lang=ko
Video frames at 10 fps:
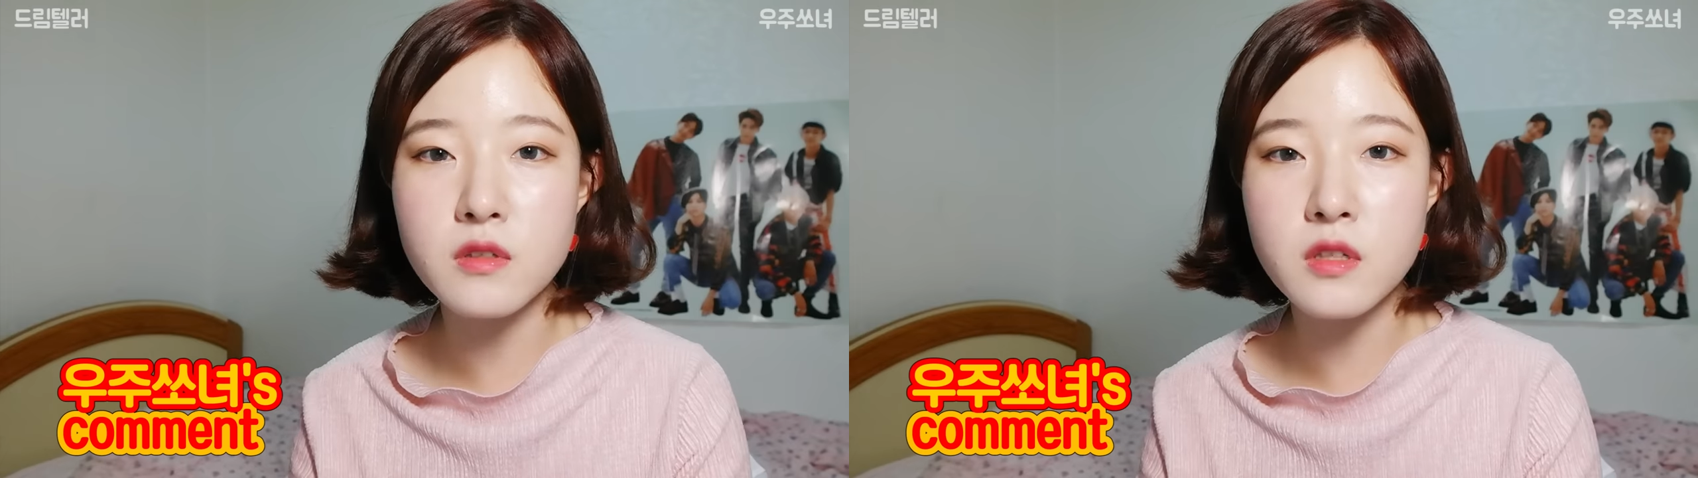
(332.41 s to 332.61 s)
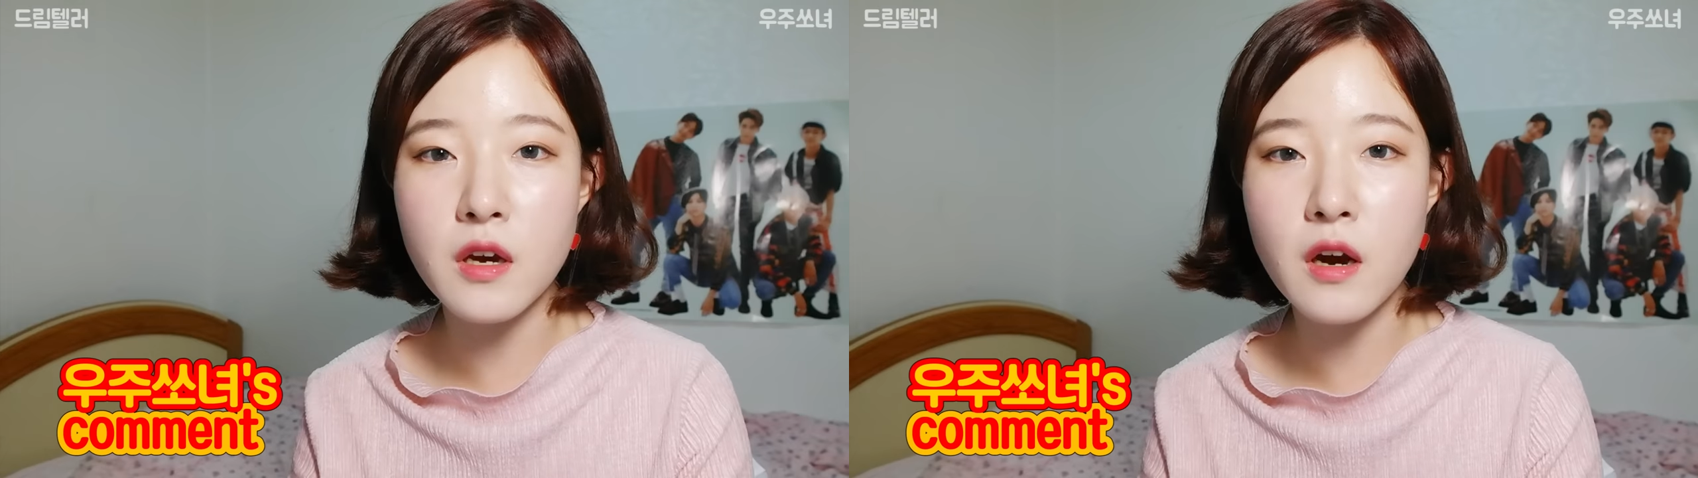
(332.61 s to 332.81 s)

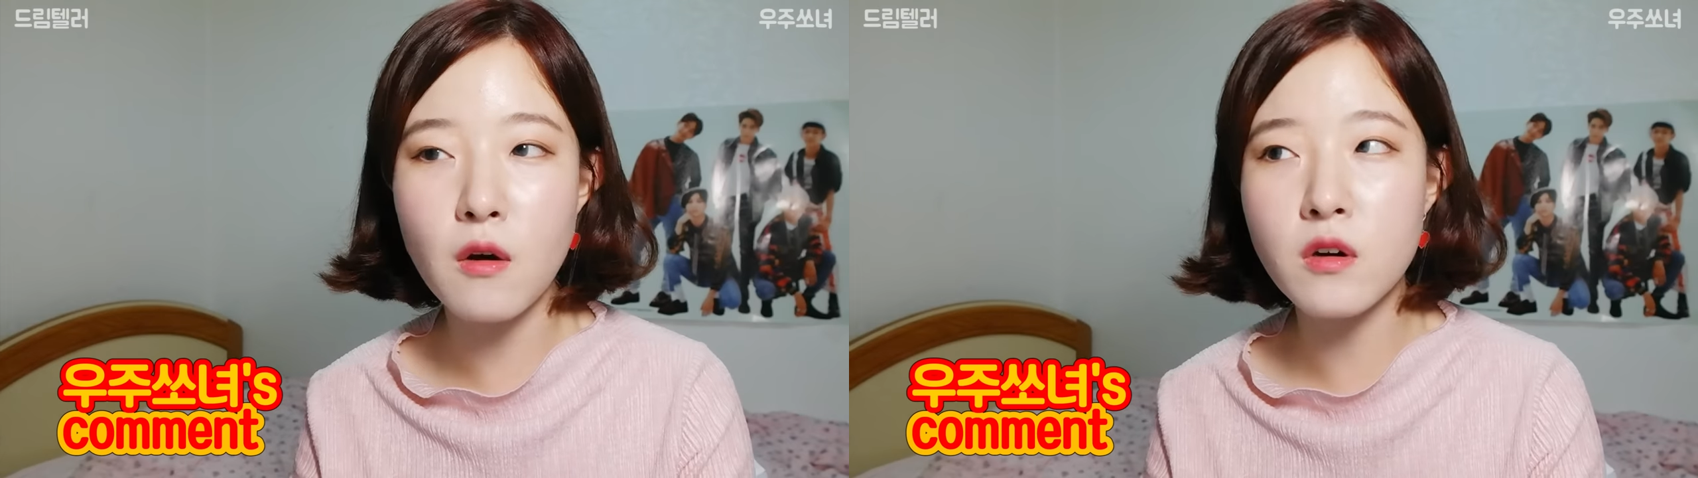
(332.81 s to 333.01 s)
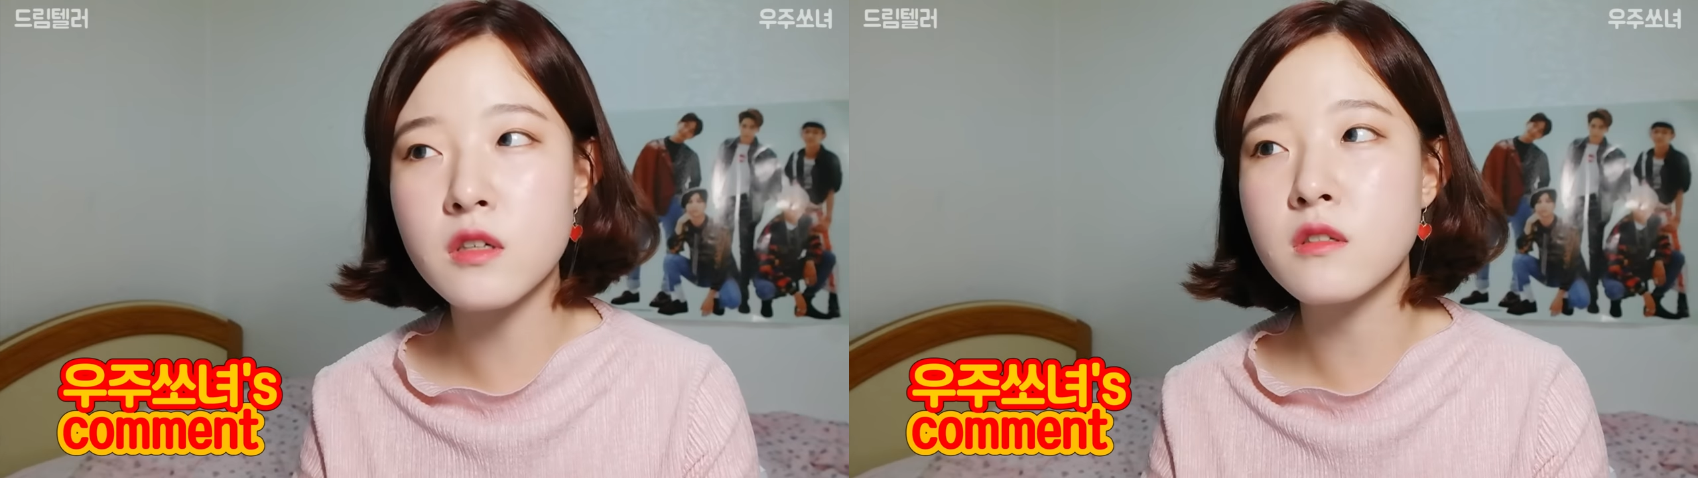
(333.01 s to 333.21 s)

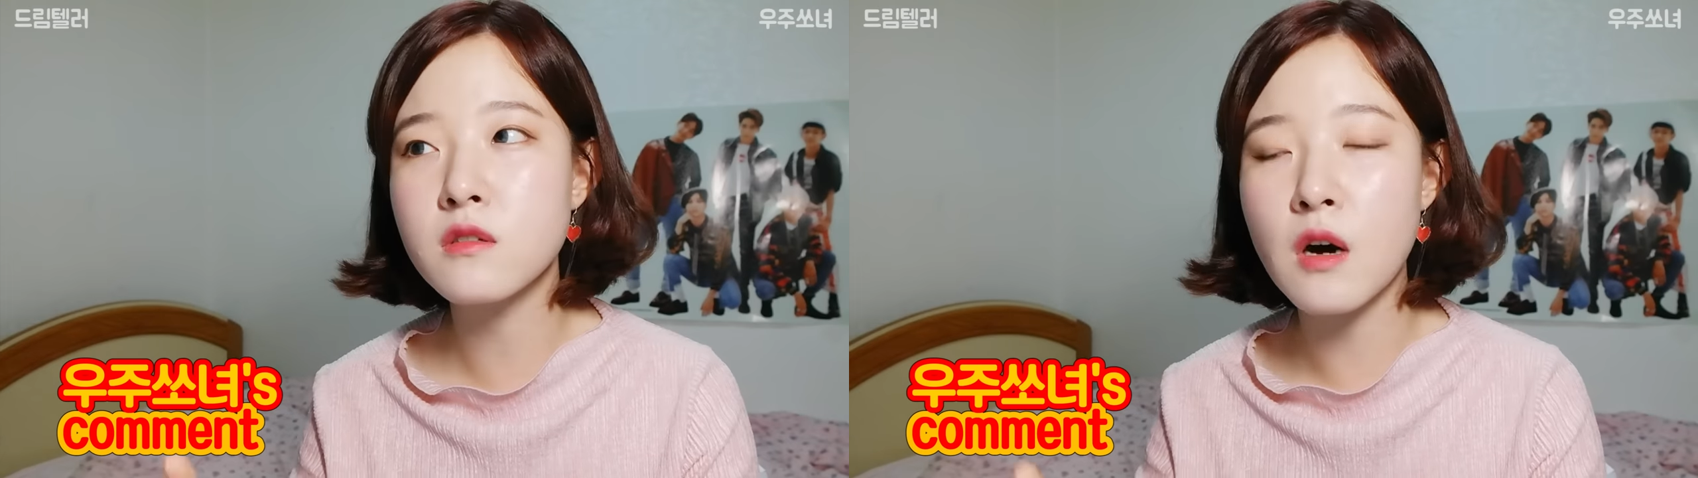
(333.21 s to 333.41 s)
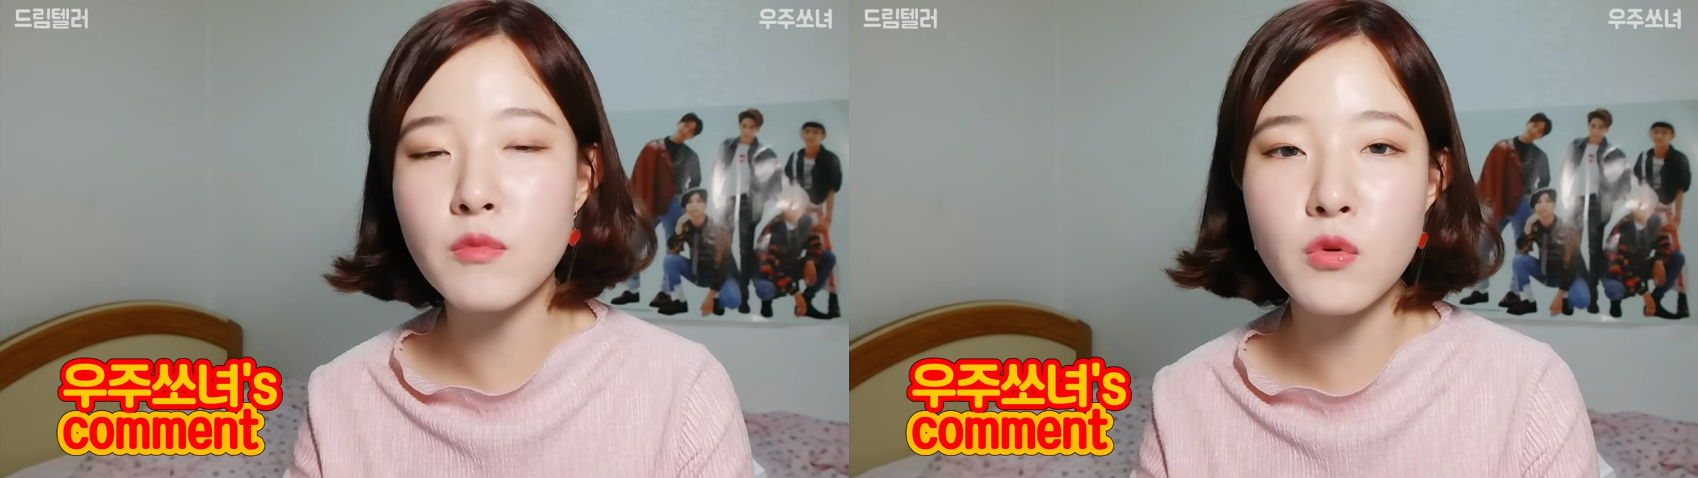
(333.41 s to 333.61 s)
제가 그
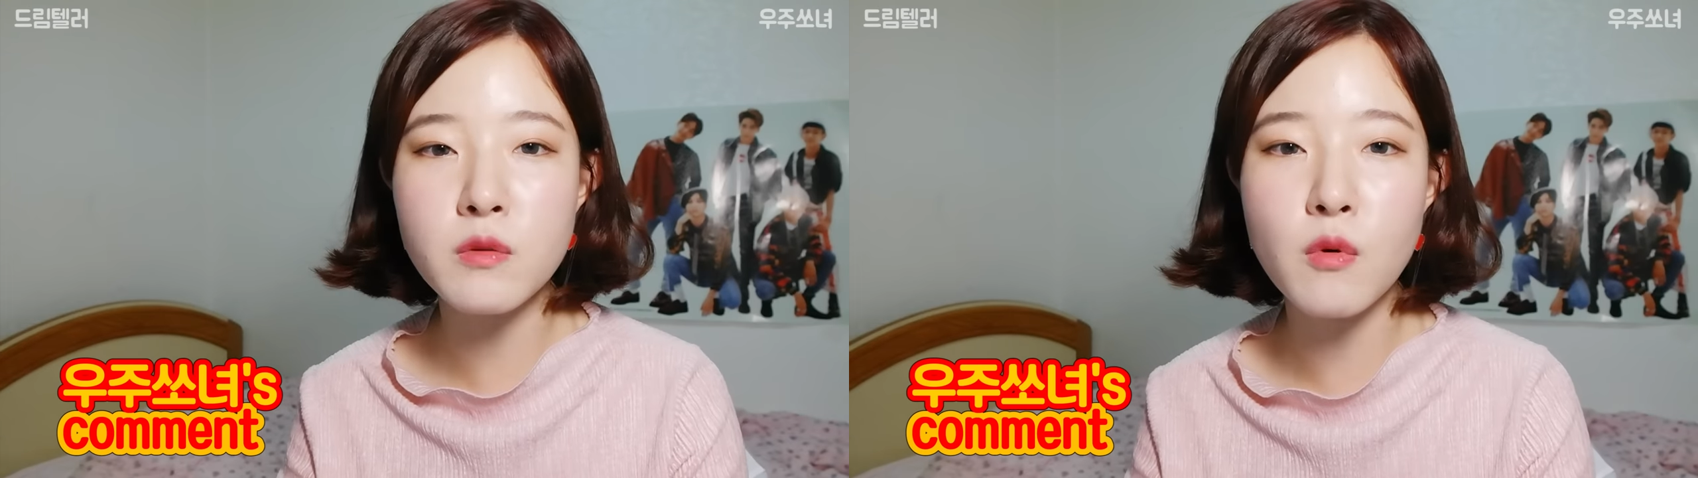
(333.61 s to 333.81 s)
감독님을